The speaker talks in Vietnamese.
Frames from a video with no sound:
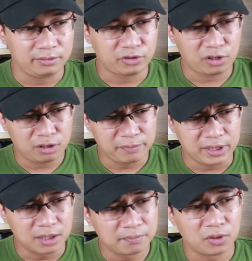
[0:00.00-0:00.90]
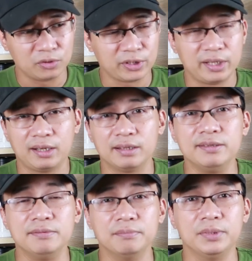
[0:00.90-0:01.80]
Do mình hâm mộ cho nên là
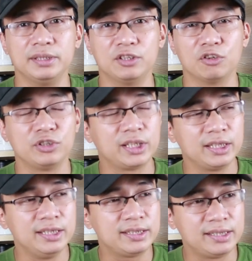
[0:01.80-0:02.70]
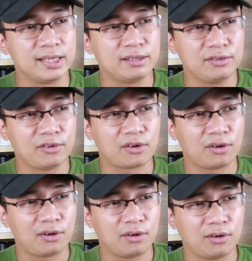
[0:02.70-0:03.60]
mình có những cái ý kiến
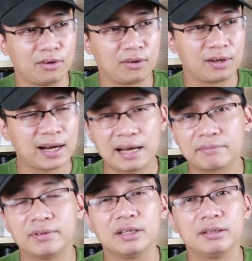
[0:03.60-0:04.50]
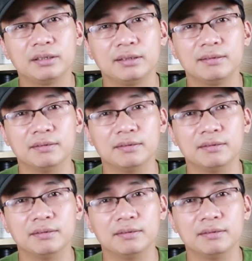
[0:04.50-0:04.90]
nó khác với